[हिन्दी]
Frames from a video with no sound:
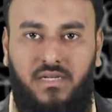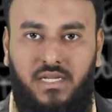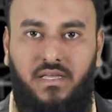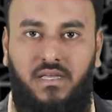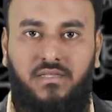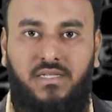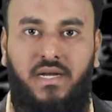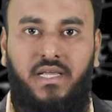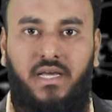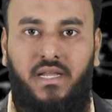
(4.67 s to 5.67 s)
ठीक है
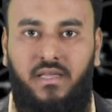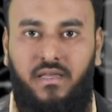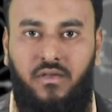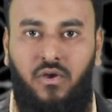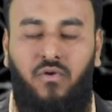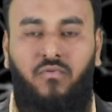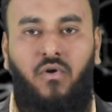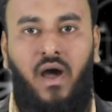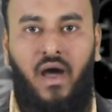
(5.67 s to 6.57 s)
स्टडी करेंगे वो